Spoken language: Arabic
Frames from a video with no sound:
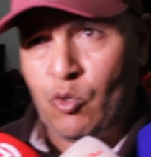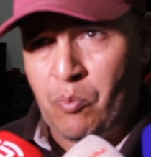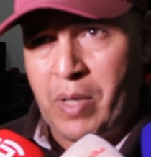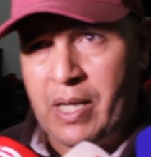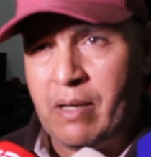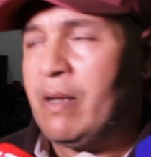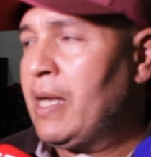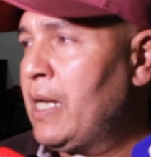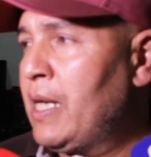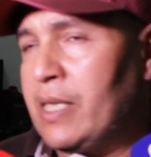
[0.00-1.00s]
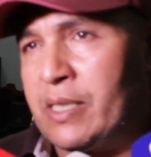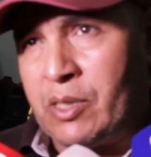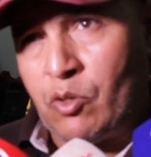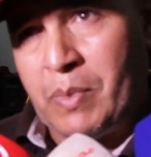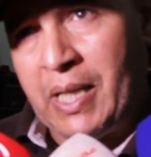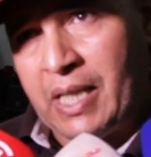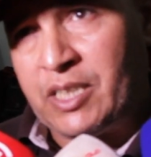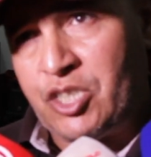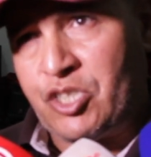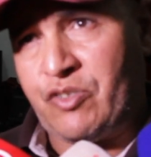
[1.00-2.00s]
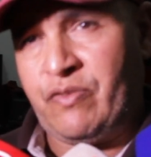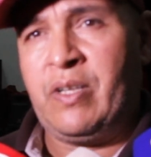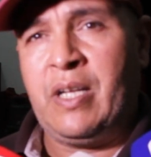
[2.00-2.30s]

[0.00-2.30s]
العمال لان الدوره ما انعقدتش